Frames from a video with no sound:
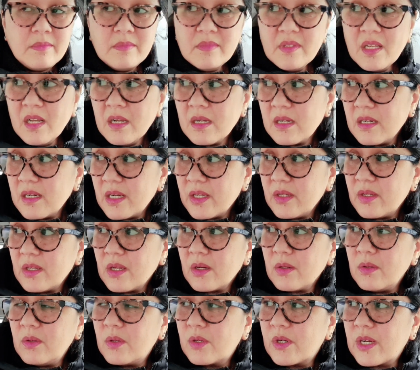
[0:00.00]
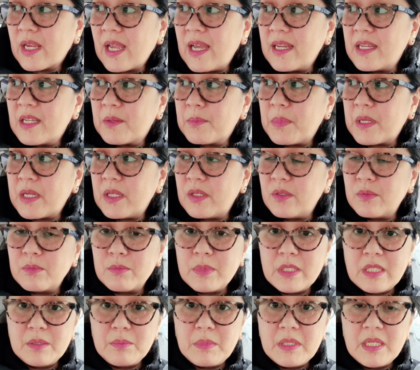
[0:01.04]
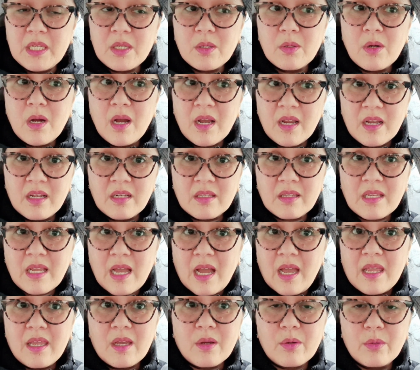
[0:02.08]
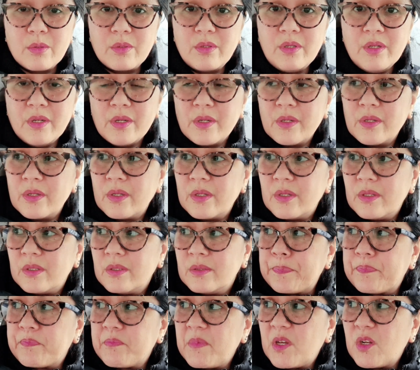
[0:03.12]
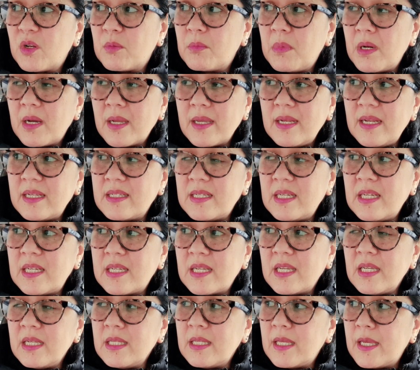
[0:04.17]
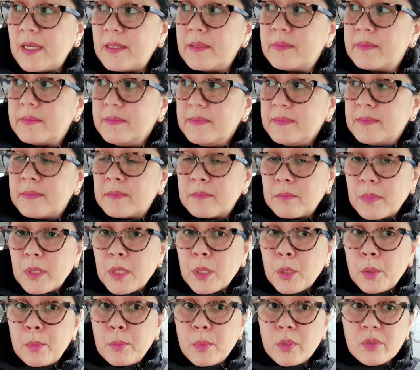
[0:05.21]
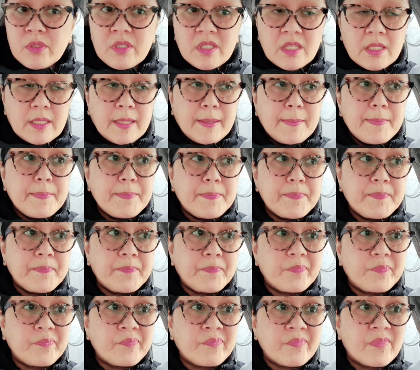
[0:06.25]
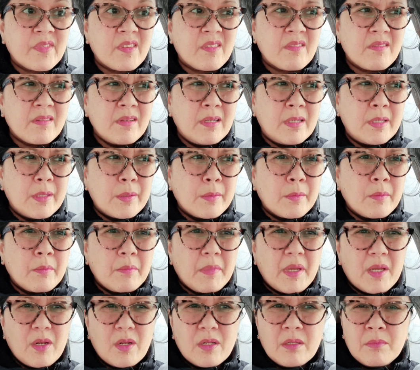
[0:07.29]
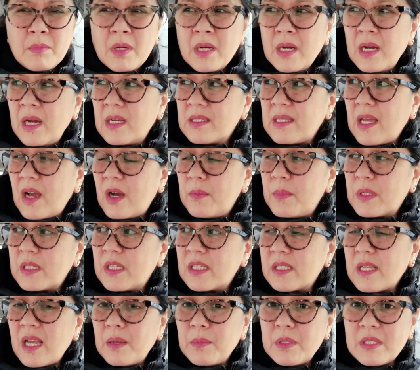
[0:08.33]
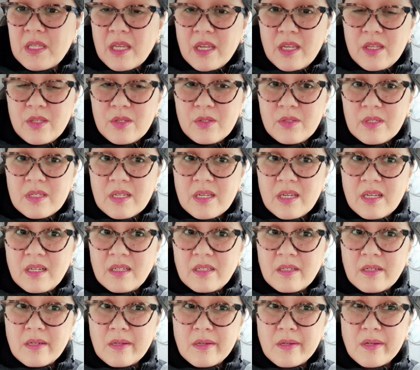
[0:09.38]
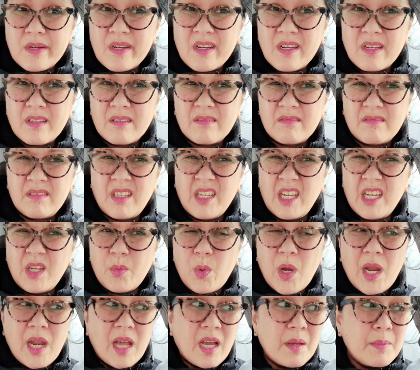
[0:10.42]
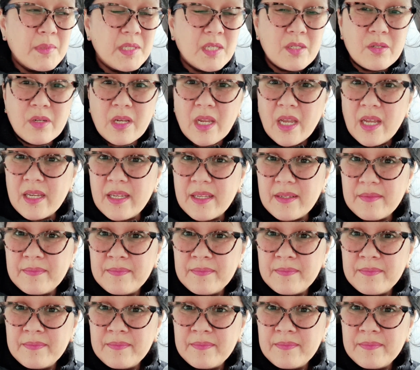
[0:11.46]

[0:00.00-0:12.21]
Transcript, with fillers: Hanggang ngayon, ako organic pa rin yung binibili ko hanggat kaya ko. Merong mga ilan-ilan na hindi, pero mostly, Meron mga tao magsasabi sa inyo na naniniwala ka ba yan organic?